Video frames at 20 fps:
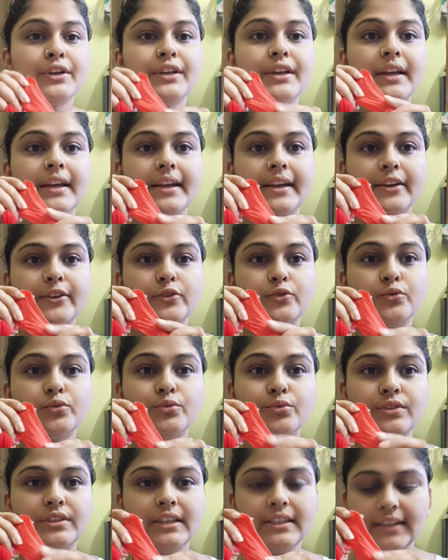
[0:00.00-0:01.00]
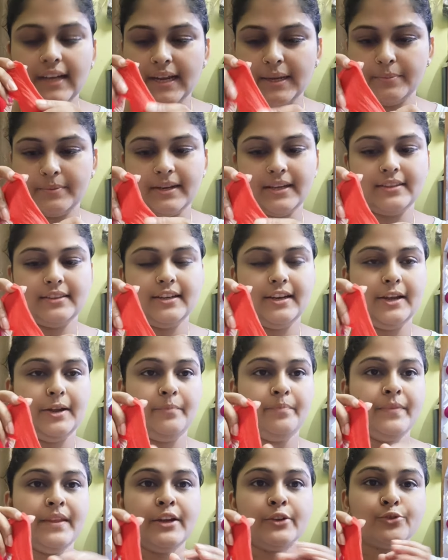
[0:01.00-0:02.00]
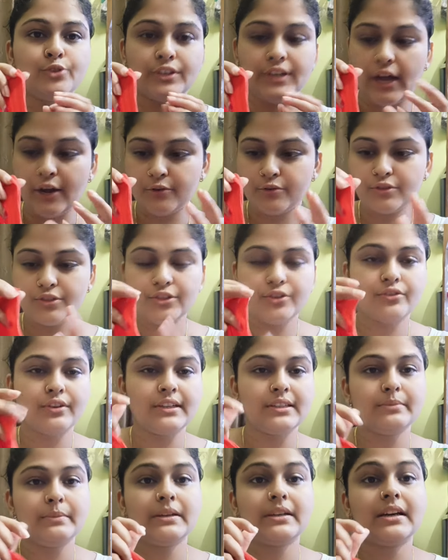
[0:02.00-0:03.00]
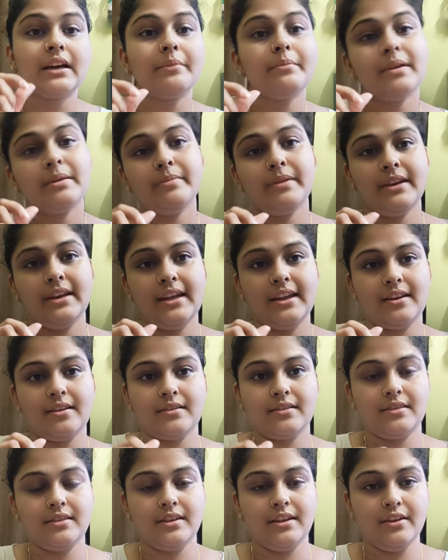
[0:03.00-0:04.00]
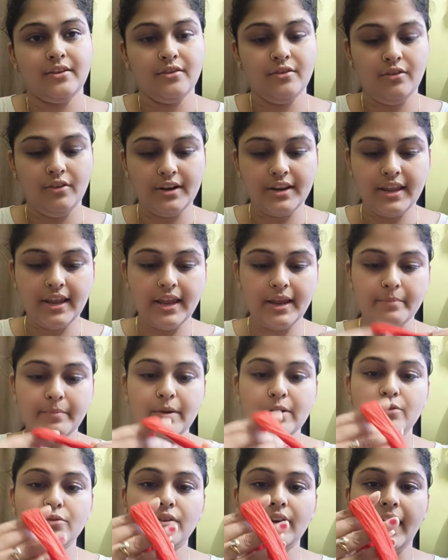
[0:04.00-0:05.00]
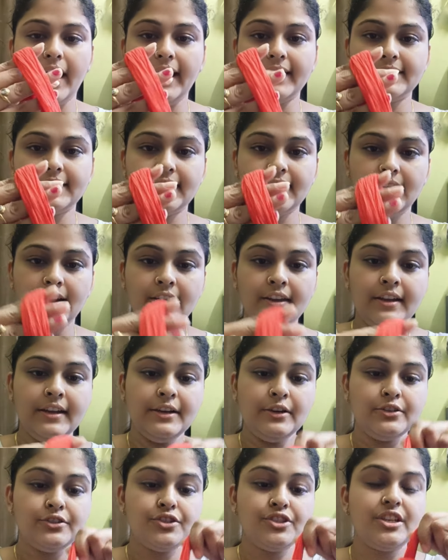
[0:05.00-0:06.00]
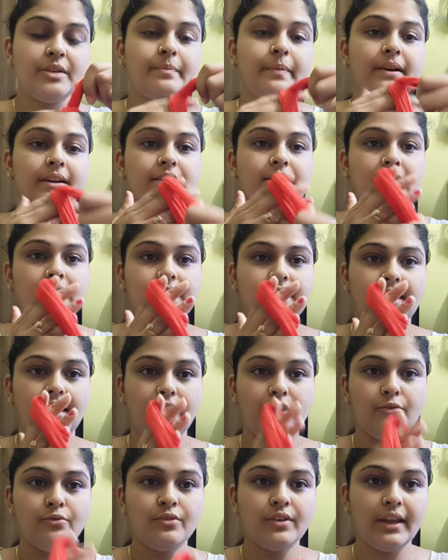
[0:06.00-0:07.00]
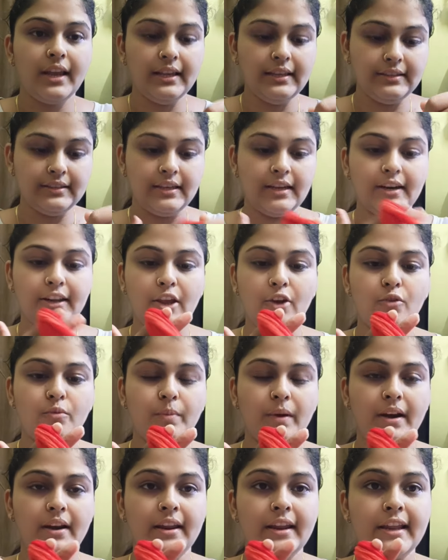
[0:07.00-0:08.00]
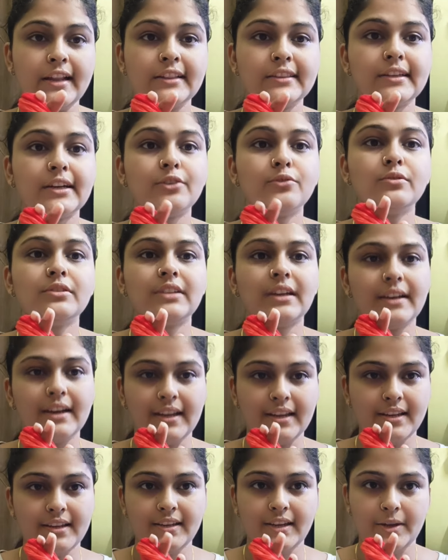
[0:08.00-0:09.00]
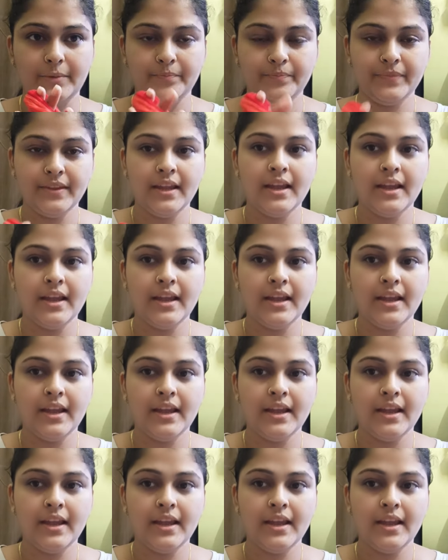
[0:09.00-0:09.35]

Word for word: ये सूती टाइप रहता है तो ठाकुर जी को ना इसमें गर्मी भी नहीं लगती और ये बिल्कुल ऐसे ना चिपक जाता है उनके सर के ऊपर हिलता डुलता नहीं है